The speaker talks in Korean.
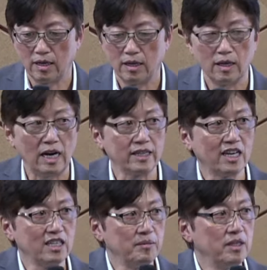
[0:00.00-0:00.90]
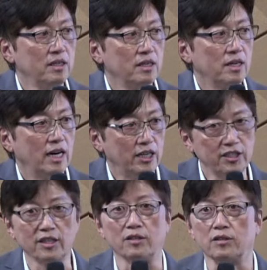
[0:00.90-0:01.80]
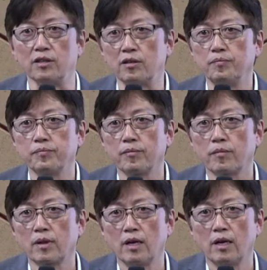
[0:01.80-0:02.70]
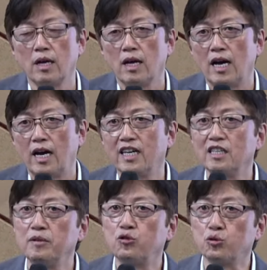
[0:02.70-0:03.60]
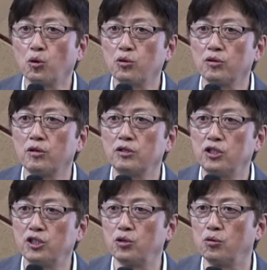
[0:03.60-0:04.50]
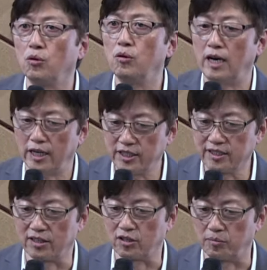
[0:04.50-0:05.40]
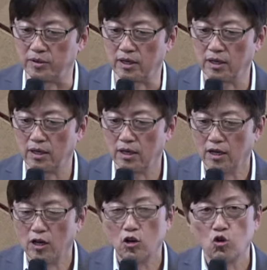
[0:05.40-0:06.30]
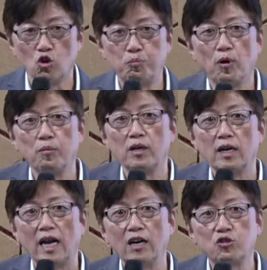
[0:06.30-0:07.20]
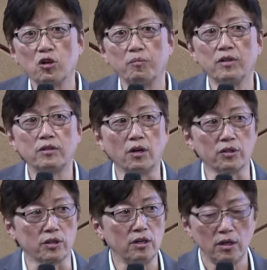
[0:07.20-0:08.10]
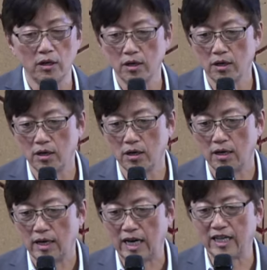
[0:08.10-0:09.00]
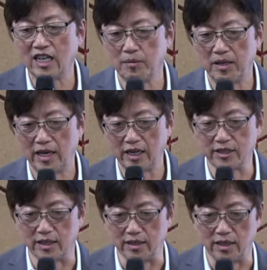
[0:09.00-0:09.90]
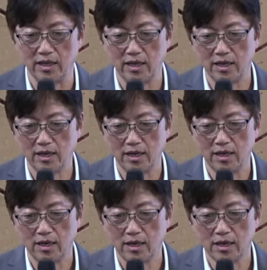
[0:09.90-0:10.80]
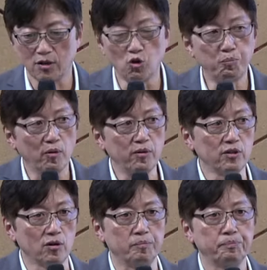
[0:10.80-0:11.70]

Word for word: 하나님이 하신다는 거예요. 하나님이 주도권을 지시고 하신다는 겁니다. 율법이 할 수 없는 그것을 하나님이 하시나니. 그 율법은요,